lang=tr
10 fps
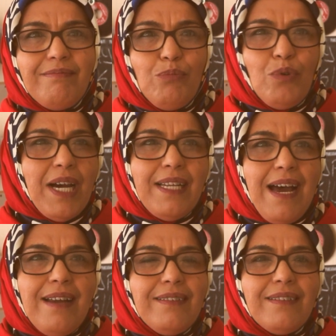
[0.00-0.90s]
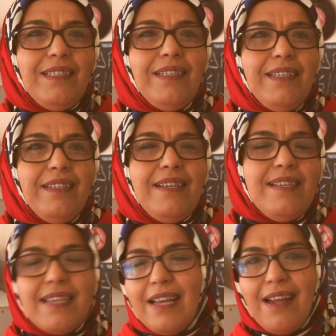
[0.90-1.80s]
bu kadar e,
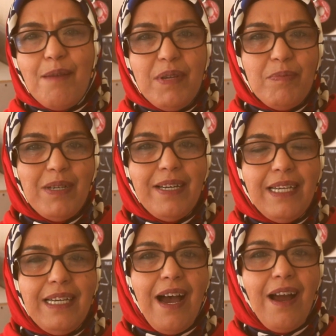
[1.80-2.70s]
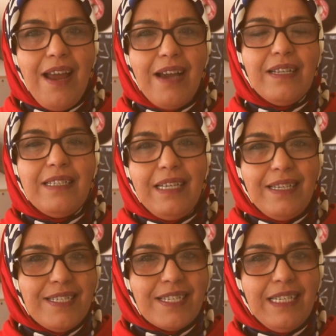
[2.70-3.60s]
insanlar birbirleriyle alakalı
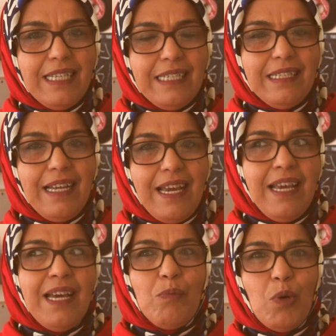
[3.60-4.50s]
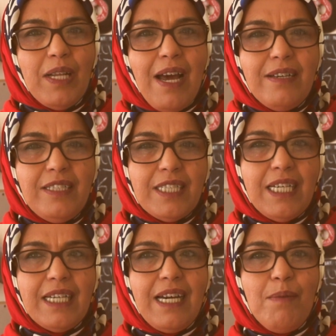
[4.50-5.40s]
ilişkilerinde bu kadar
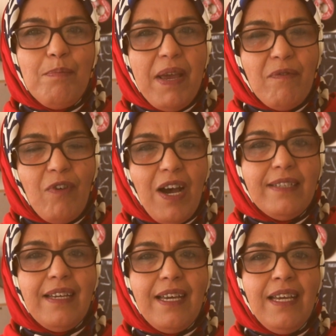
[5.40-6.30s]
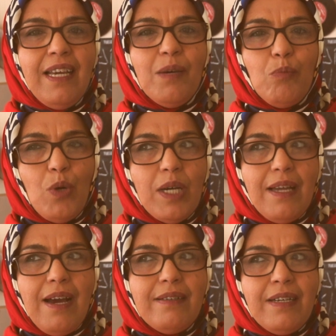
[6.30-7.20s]
çıkara, menfaate, bu
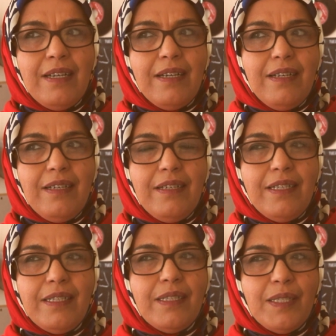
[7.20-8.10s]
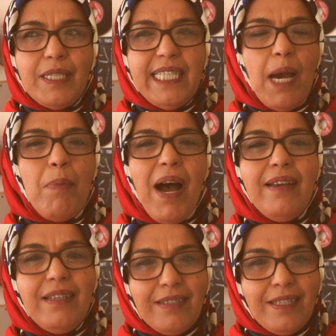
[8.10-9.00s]
kadar e,
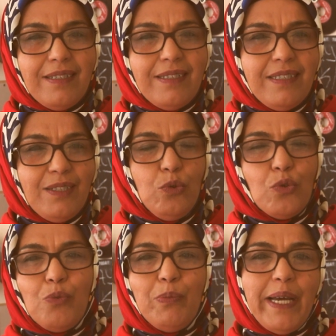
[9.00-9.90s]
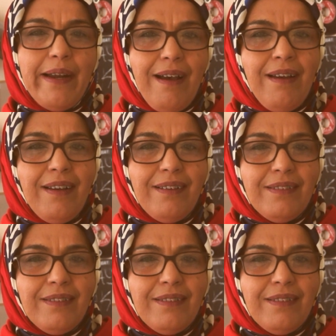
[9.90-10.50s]
yapay e, durumlara